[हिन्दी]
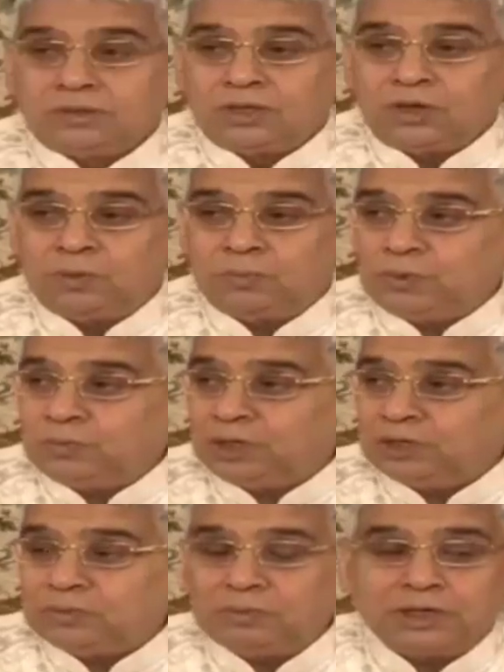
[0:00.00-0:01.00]
और
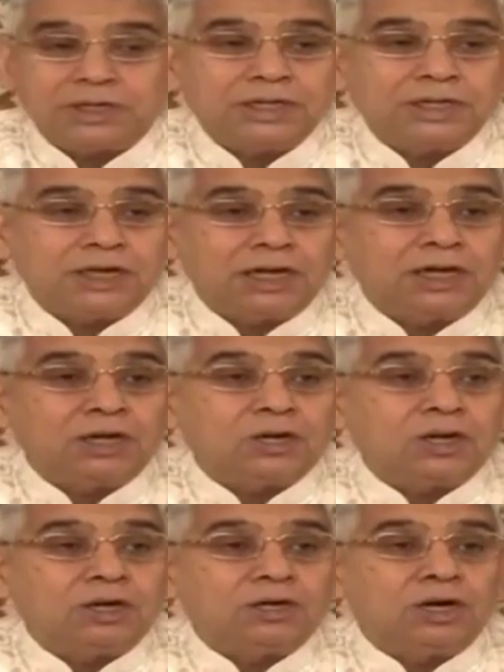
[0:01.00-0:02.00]
परमात्मा के ज्ञान
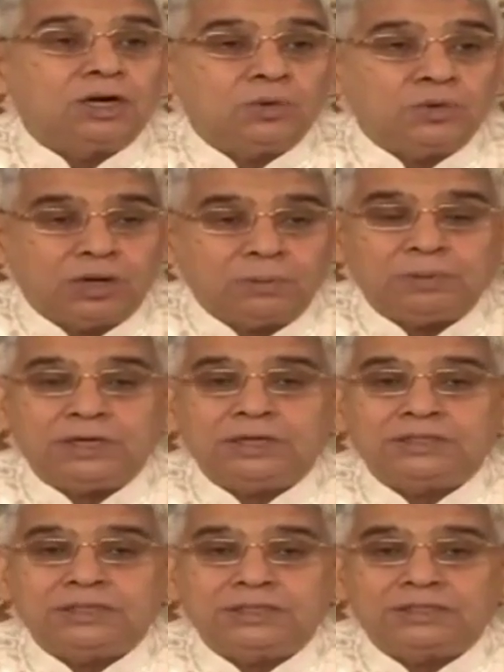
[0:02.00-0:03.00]
का डंडोरा
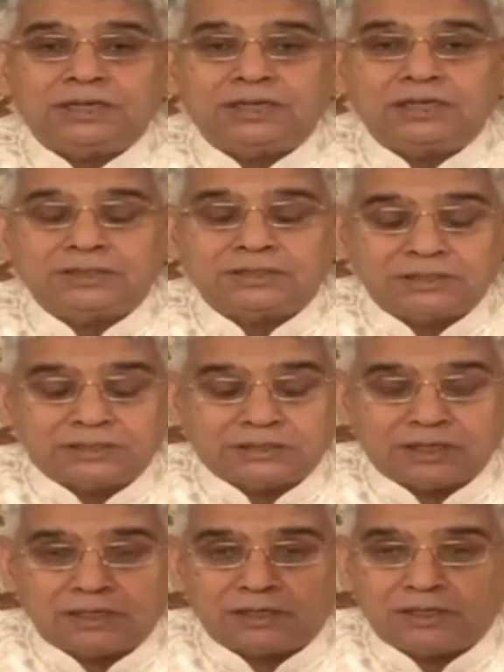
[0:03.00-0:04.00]
पीट देता है
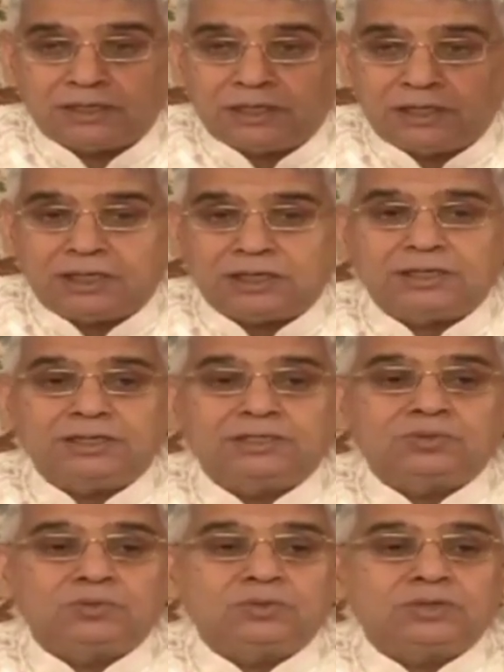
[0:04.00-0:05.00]
संसार की एक नहीं
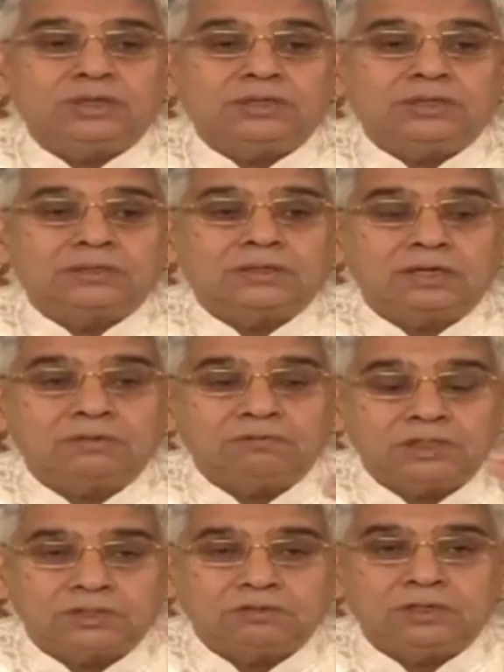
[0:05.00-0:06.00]
सुनता सारा
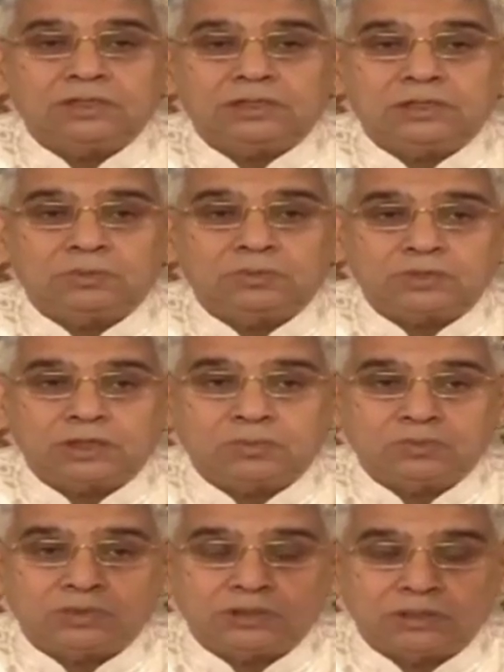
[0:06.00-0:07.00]
विश्व एक तरफ होता
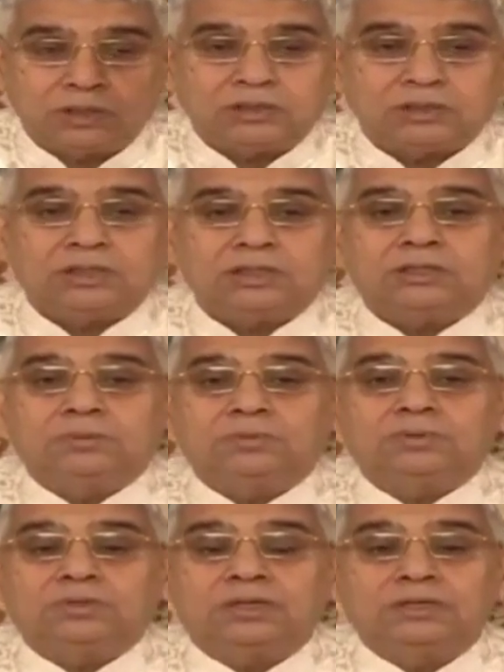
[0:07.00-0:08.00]
वो संत एक तरफ
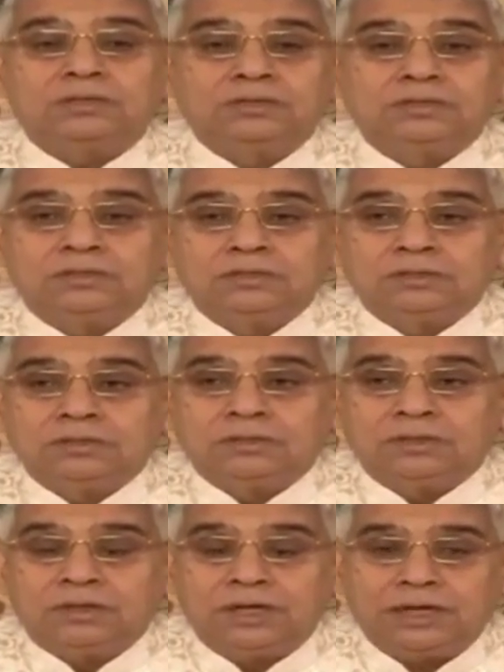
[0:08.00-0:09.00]
होता
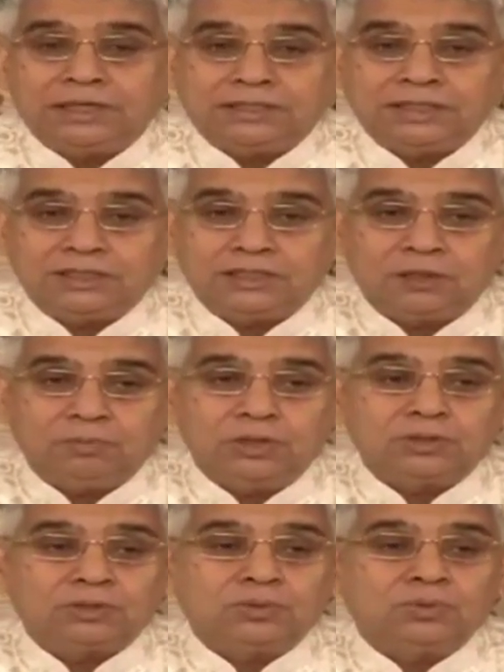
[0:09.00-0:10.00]
है ऐसे दृढ़
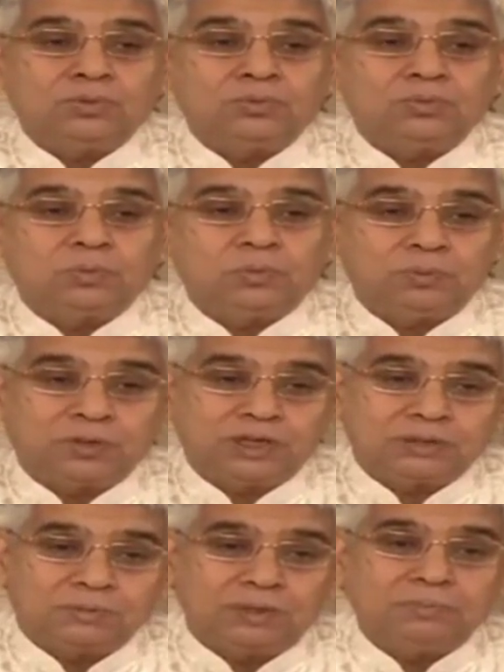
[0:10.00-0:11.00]
भक्तों को वो
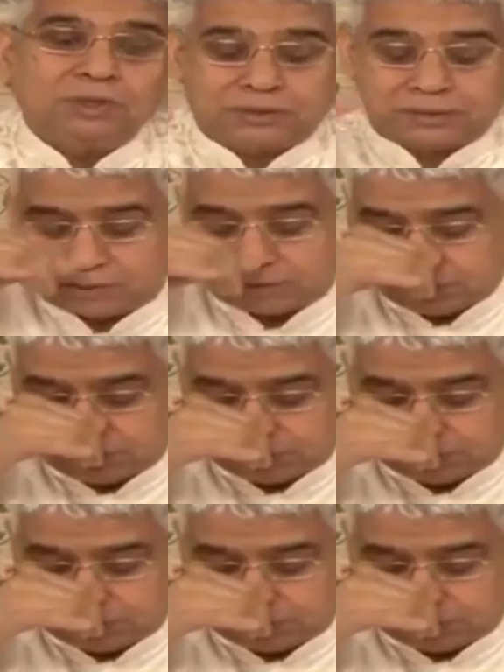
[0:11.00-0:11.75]
परमात्मा मिलता है अब